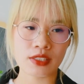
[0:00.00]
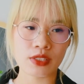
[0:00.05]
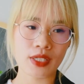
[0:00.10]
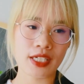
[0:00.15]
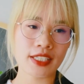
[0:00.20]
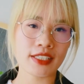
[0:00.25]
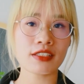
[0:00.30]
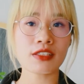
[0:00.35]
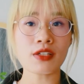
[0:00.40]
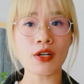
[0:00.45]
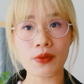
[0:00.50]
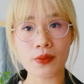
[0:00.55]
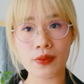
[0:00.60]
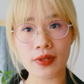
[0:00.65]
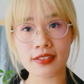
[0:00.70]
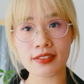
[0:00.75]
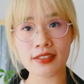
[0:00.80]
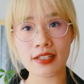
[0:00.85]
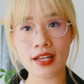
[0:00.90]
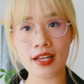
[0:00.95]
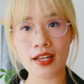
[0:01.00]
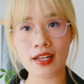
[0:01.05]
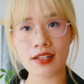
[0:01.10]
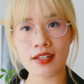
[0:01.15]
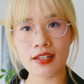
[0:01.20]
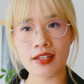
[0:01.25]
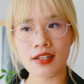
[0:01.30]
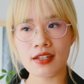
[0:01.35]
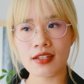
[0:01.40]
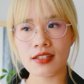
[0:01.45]
ngoài những thói quen ra
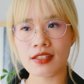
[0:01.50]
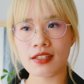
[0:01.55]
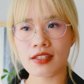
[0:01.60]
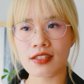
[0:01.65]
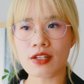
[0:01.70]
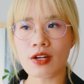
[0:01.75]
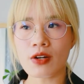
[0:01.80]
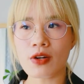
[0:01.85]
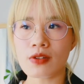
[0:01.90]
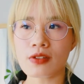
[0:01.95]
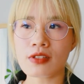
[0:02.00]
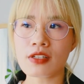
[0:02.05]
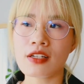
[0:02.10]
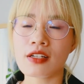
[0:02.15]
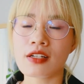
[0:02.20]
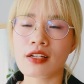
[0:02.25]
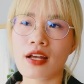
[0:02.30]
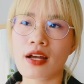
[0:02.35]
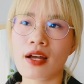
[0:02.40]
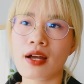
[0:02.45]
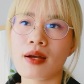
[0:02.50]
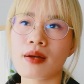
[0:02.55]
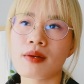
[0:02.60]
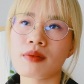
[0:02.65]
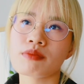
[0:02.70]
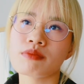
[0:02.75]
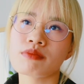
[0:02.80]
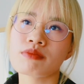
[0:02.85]
thì đó có thể là